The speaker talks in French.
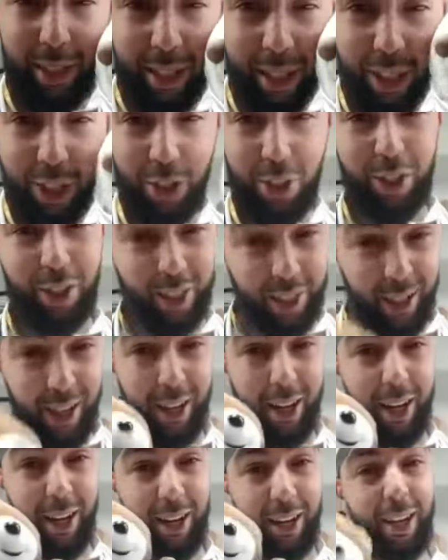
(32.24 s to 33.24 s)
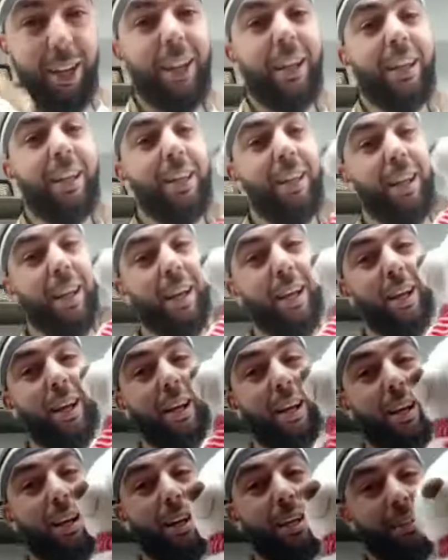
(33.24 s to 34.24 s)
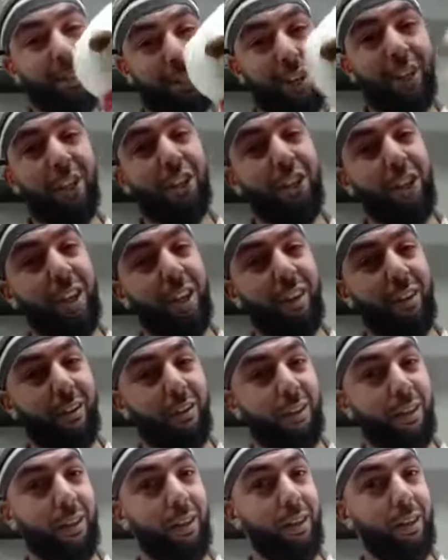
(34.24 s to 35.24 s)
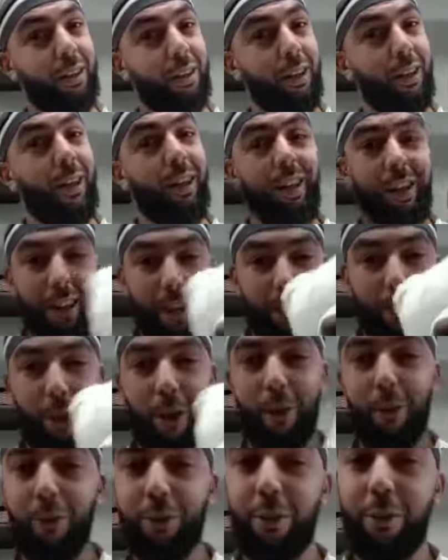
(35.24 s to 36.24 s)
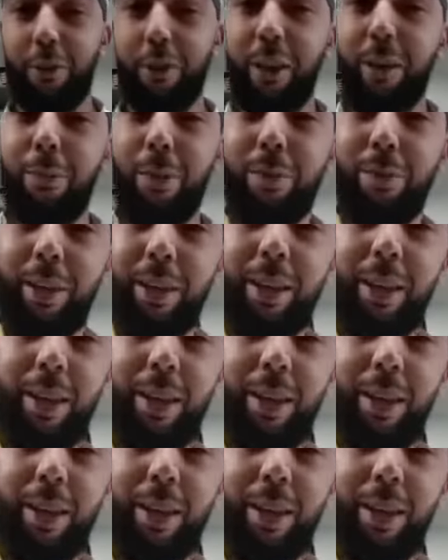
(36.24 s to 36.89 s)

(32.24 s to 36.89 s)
intelligent que Salah. Il a, c'est un cher, en fait. Il apprend à vos enfants les bonnes